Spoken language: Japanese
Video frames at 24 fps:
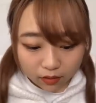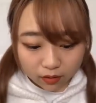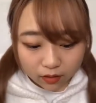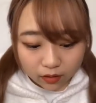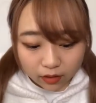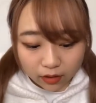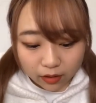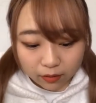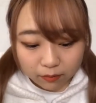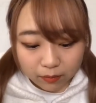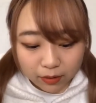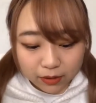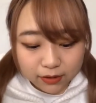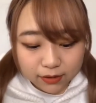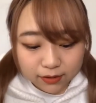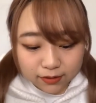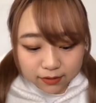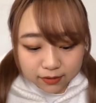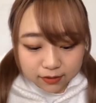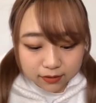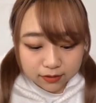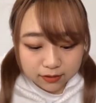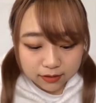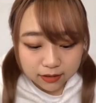えま
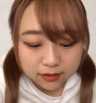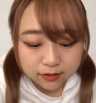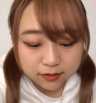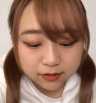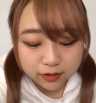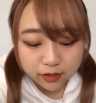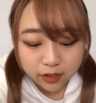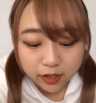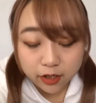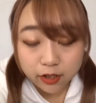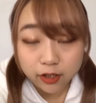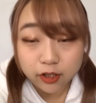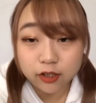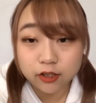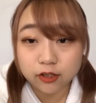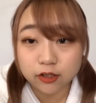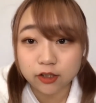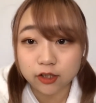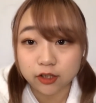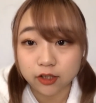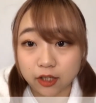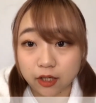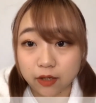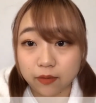ず撮影につ
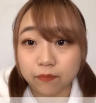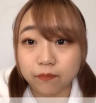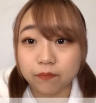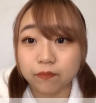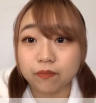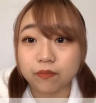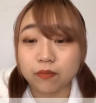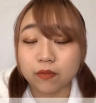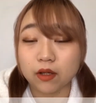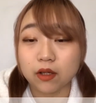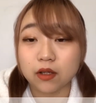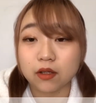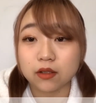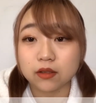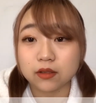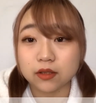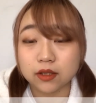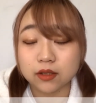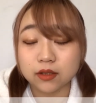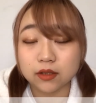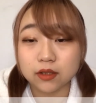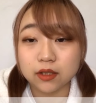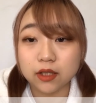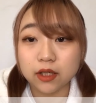いて撮
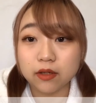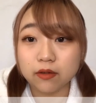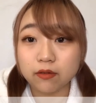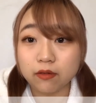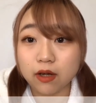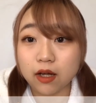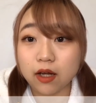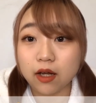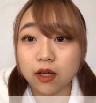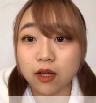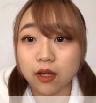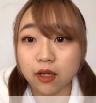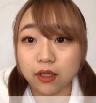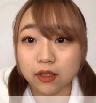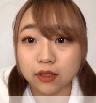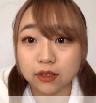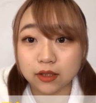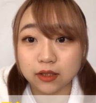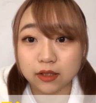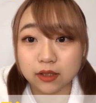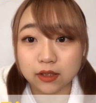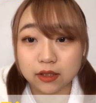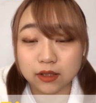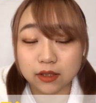影は1
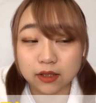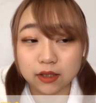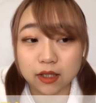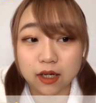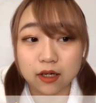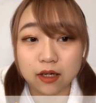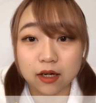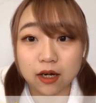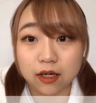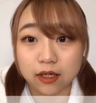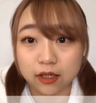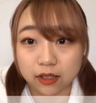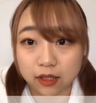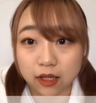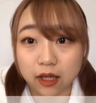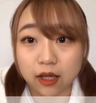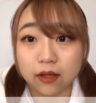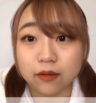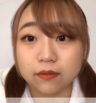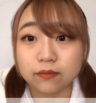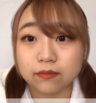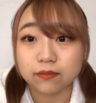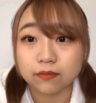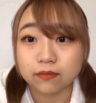日がかりで
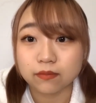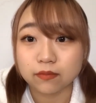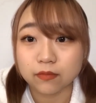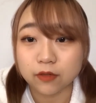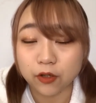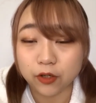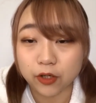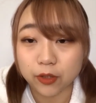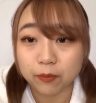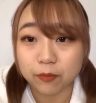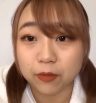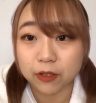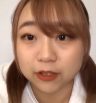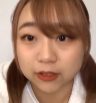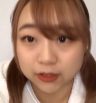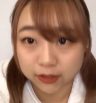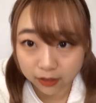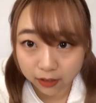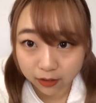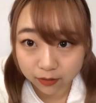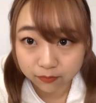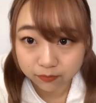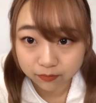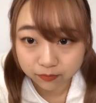撮りまし
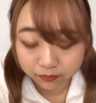た